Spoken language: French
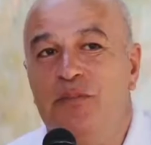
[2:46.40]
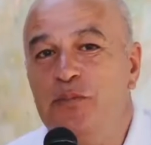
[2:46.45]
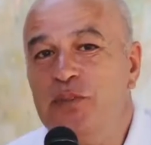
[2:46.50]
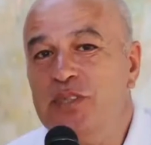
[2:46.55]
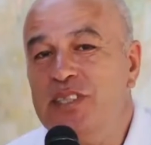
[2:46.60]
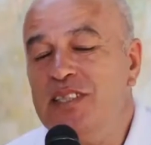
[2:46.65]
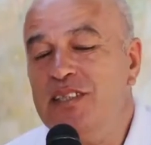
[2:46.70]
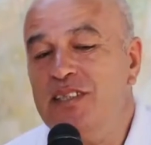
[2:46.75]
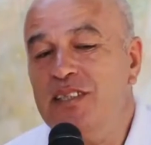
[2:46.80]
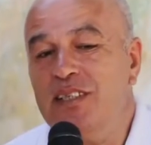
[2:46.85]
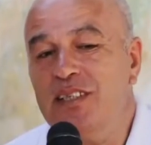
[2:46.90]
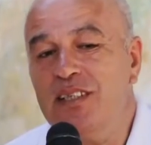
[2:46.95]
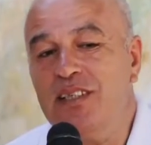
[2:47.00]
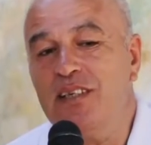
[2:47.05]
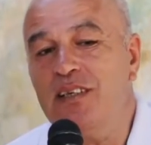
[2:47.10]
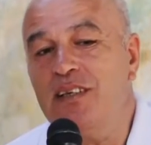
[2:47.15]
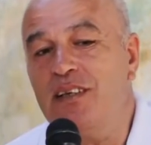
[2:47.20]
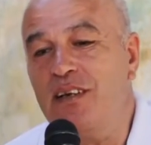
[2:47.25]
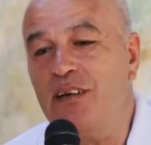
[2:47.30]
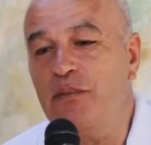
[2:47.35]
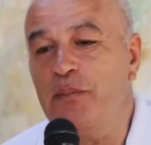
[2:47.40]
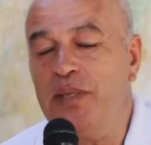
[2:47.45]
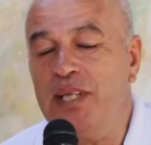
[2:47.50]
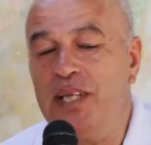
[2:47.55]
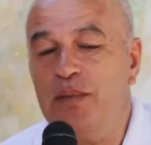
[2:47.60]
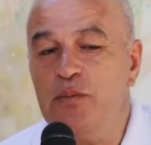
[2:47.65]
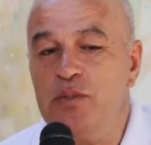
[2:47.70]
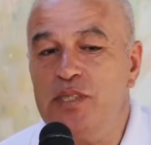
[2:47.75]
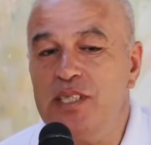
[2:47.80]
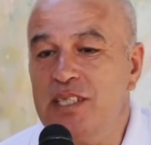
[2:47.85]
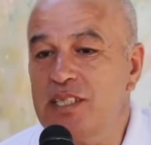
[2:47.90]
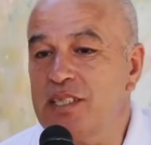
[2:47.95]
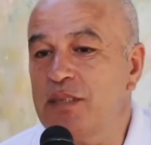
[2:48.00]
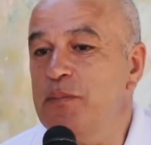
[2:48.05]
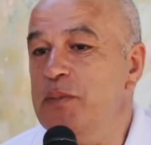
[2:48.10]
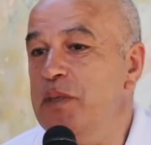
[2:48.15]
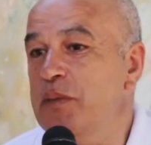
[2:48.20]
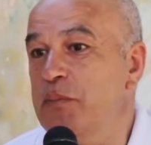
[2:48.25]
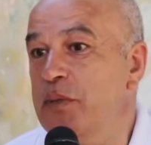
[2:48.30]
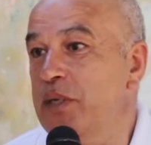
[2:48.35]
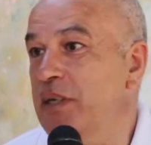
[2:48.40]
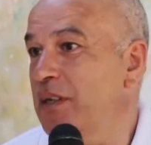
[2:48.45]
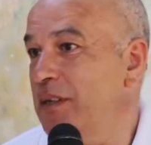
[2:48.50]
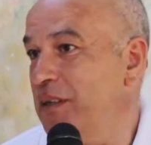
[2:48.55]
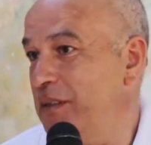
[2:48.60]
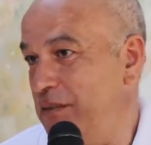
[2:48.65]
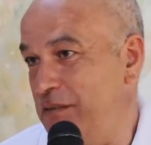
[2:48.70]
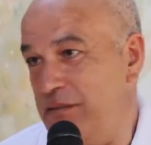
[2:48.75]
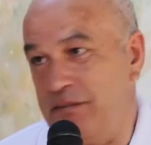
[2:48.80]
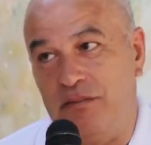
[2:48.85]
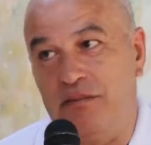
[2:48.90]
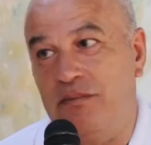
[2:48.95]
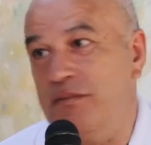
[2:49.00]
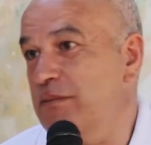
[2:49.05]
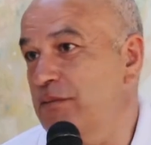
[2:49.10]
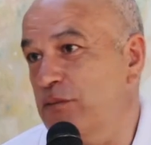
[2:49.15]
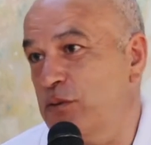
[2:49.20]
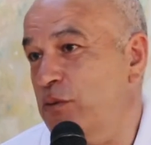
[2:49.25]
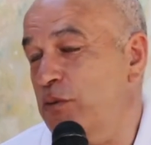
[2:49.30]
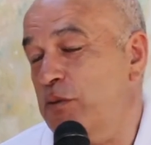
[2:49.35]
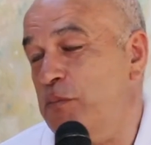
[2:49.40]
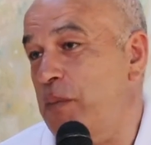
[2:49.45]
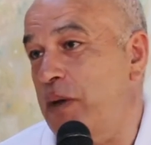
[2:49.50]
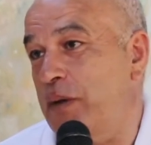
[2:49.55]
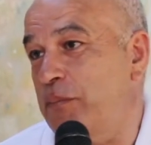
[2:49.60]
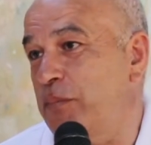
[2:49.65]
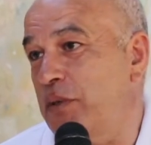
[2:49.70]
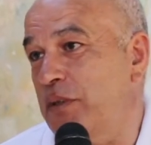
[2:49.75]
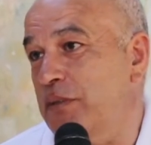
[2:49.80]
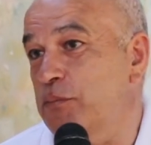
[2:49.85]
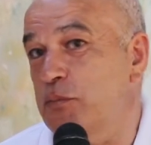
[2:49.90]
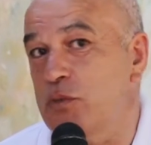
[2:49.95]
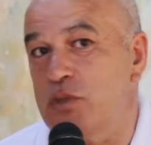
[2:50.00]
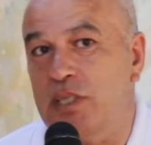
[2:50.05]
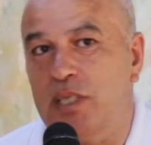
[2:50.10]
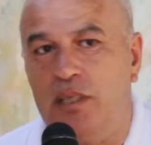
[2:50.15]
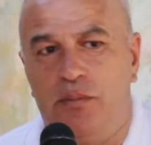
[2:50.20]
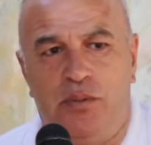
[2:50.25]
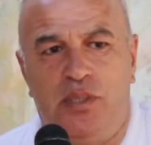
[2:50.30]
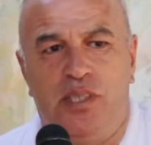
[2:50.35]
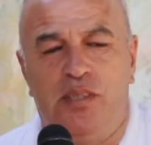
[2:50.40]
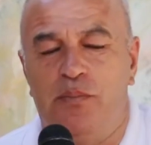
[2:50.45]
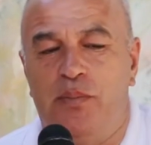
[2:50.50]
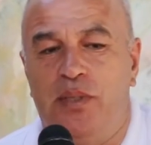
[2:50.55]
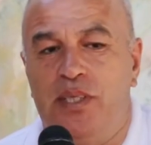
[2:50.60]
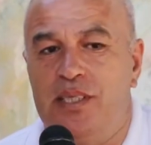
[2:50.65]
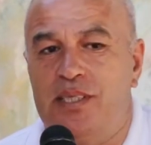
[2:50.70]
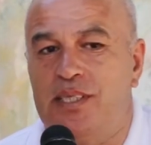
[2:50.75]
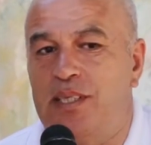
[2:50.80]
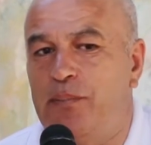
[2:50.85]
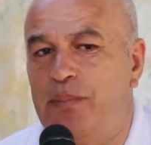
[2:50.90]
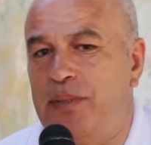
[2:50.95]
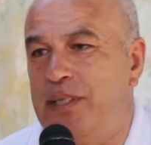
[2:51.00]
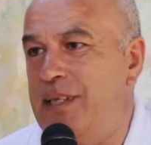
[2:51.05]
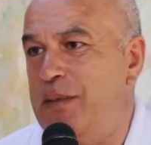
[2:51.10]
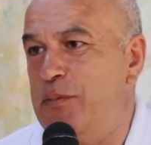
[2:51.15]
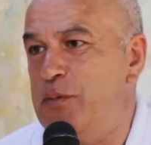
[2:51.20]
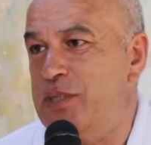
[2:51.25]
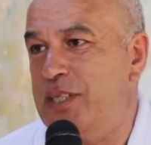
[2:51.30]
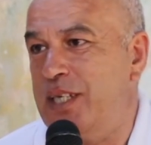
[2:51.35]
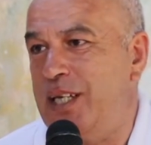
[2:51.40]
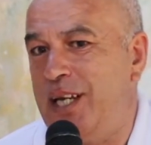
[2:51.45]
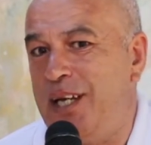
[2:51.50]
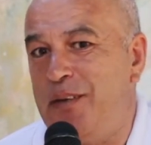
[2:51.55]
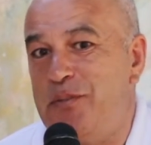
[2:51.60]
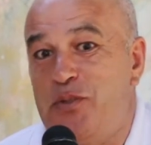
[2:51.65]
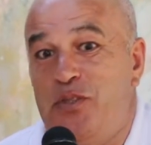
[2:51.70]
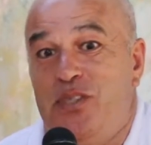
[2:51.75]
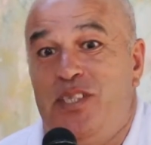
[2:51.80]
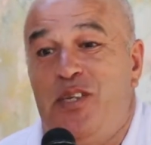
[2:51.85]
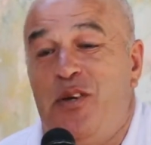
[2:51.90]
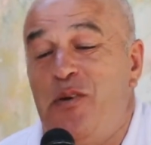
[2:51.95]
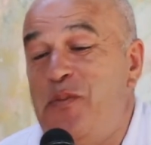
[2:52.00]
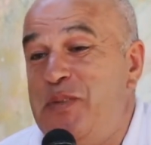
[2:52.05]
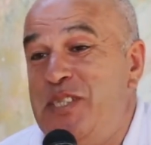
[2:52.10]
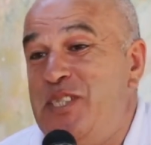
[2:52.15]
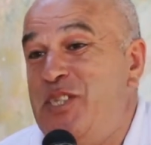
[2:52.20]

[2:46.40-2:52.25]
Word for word: me disent euh, on met de la musique, j'ai mis mais toute ma bande musique ils me disent mais c'est pas de la musique arabe. Je dis non mais